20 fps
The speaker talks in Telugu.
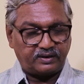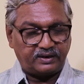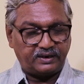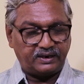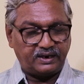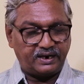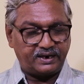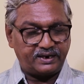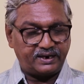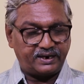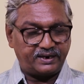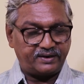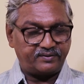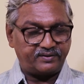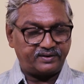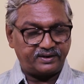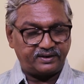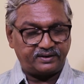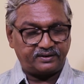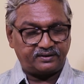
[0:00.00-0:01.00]
ఇల్లు అంటే
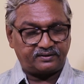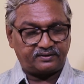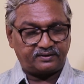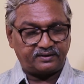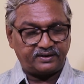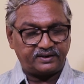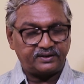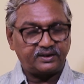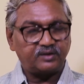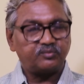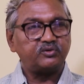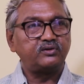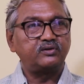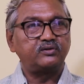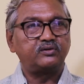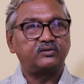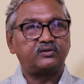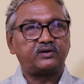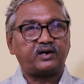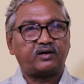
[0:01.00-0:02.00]
ఏంటి
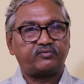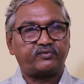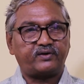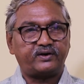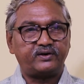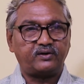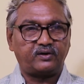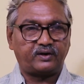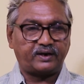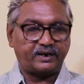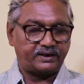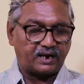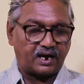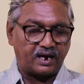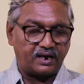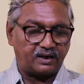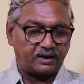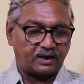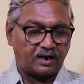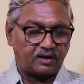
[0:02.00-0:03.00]
ఇంతకుముందు నా ఫ్రెండ్ ఒక ఆయన
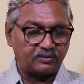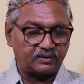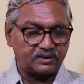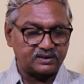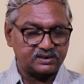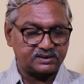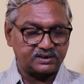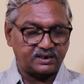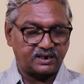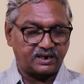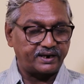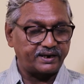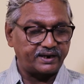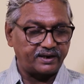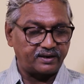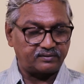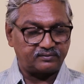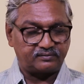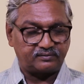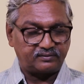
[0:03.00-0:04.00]
రామకృష్ణ గారు
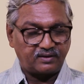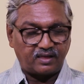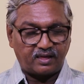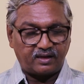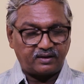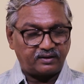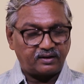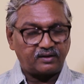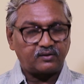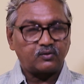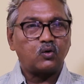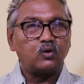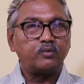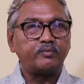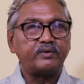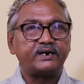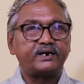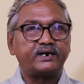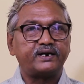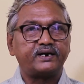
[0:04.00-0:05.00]
అడిగారు నన్ను
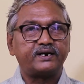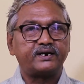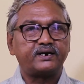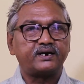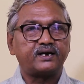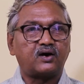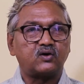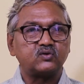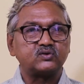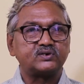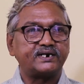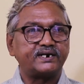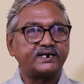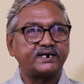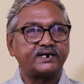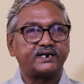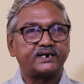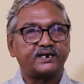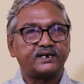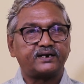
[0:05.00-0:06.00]
హోమ్ అంటే ఏంటి హౌస్
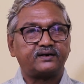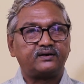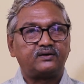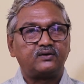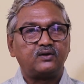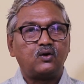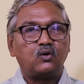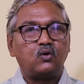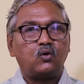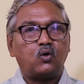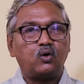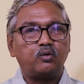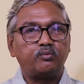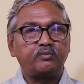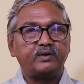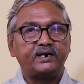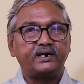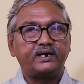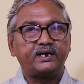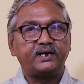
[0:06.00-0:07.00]
అంటే ఏంటి
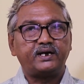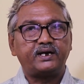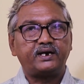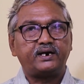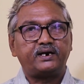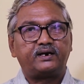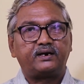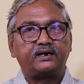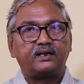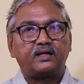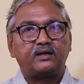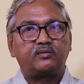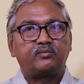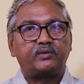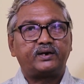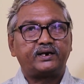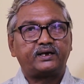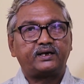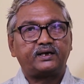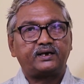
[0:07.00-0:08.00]
హోమ్ అంటే
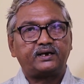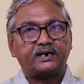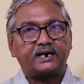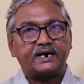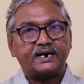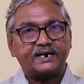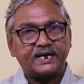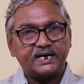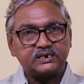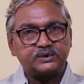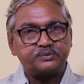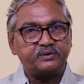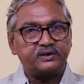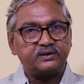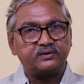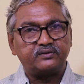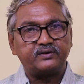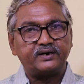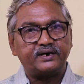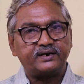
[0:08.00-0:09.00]
మనకి
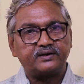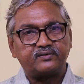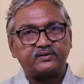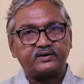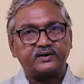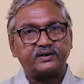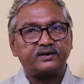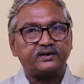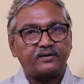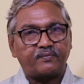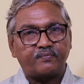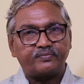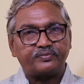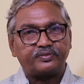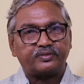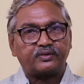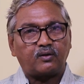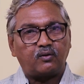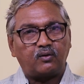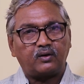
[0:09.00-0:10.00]
అటాచ్మెంట్ ఉండేటువంటి
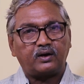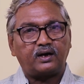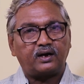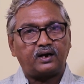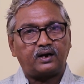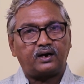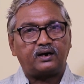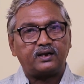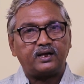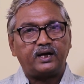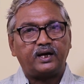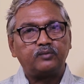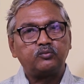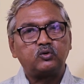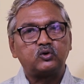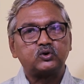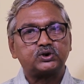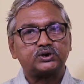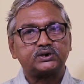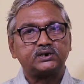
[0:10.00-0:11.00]
ఒక
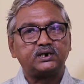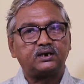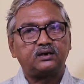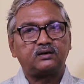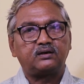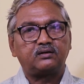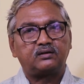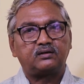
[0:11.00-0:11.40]
ఎమోషనల్